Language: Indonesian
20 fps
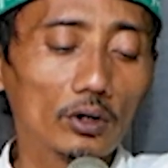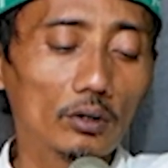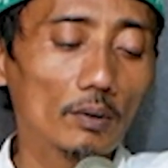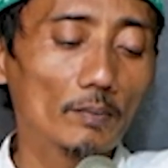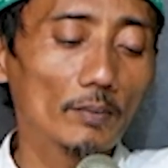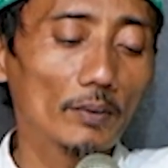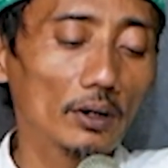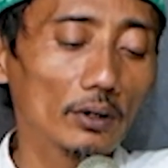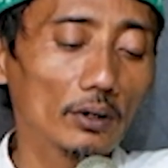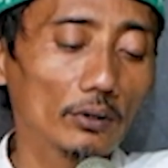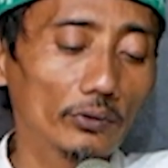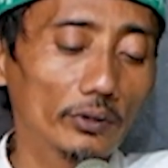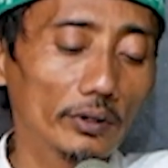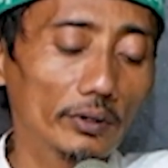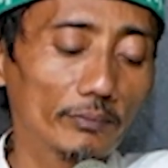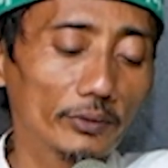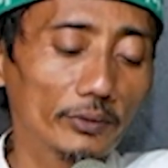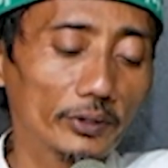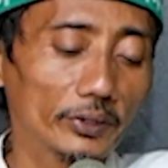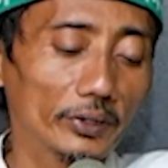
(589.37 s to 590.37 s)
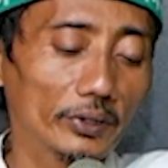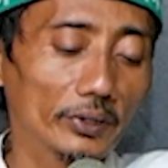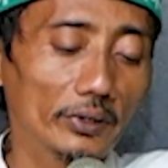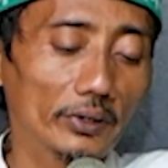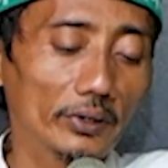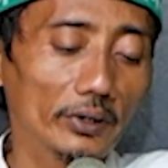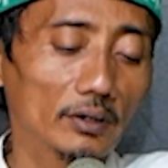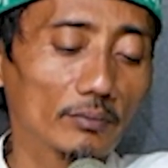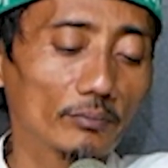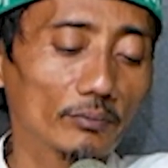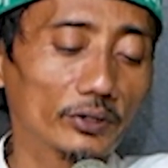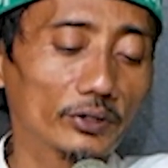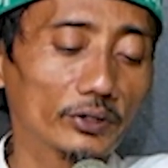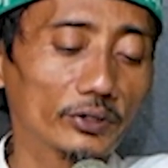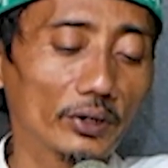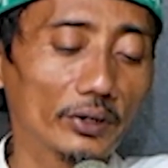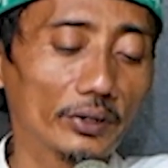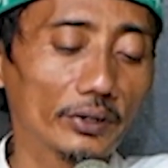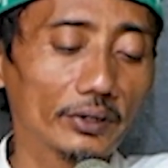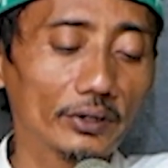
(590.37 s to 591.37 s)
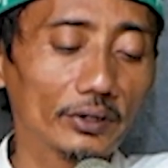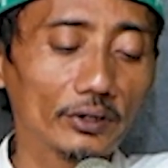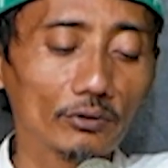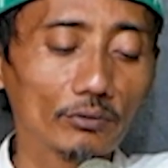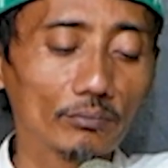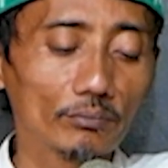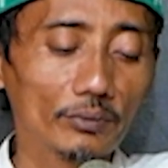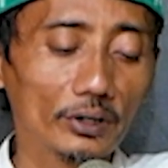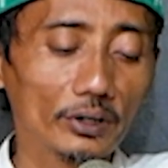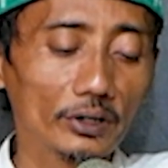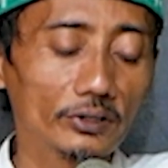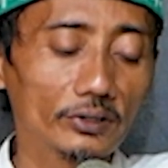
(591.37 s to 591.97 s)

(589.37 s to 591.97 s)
pemangku kebijakan bangsa di umat